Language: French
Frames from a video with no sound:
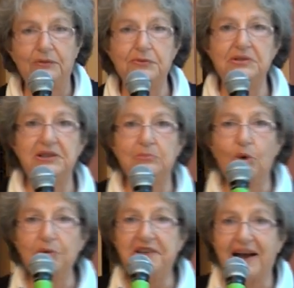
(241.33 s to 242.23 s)
On faisait des
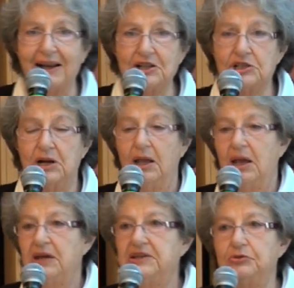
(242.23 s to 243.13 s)
montages,
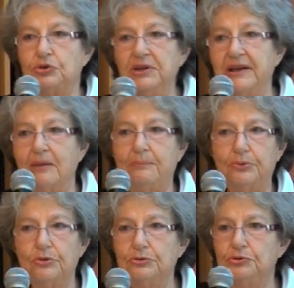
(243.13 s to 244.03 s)
qui tenait un
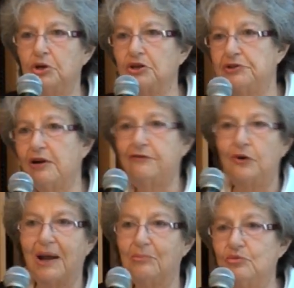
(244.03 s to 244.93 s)
peu du docteur
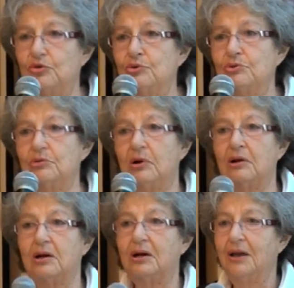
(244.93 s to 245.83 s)
Folamour
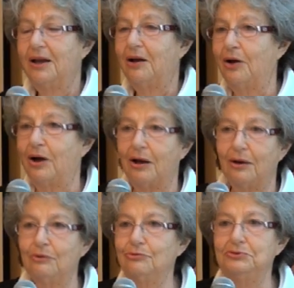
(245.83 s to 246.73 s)
euh, euh,
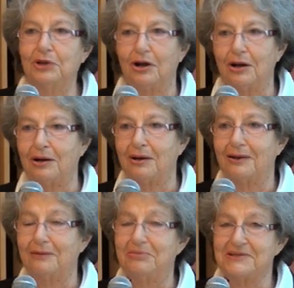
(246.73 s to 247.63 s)
ou de
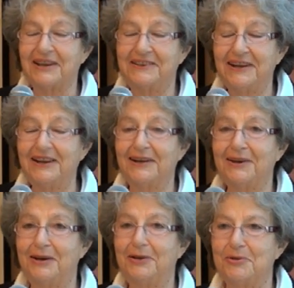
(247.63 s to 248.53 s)
certains
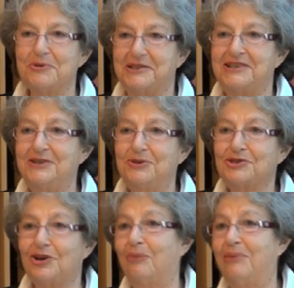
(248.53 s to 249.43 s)
euh, aussi de
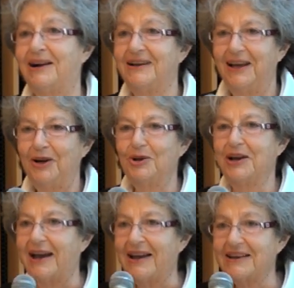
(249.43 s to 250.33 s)
Zorba. Le
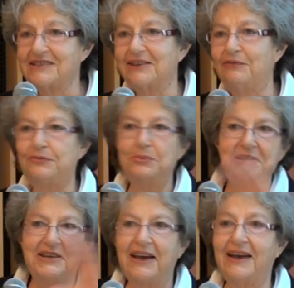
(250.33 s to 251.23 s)
grec, ça
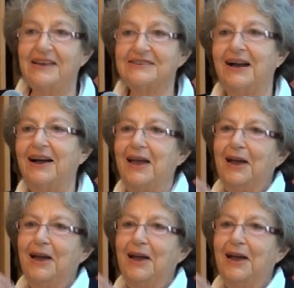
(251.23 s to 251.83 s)
fuyait, ça...